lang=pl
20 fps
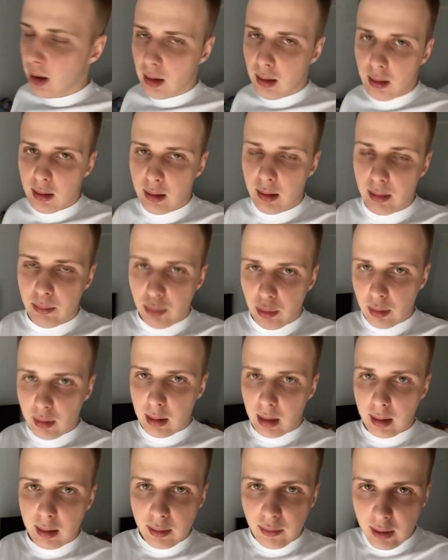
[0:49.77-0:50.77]
e, nie było
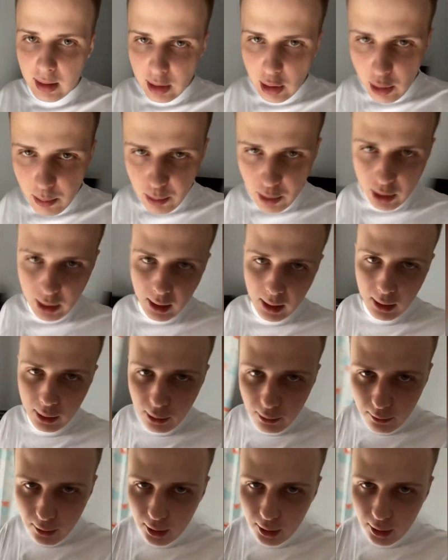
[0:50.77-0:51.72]
tak zwanego przyznania do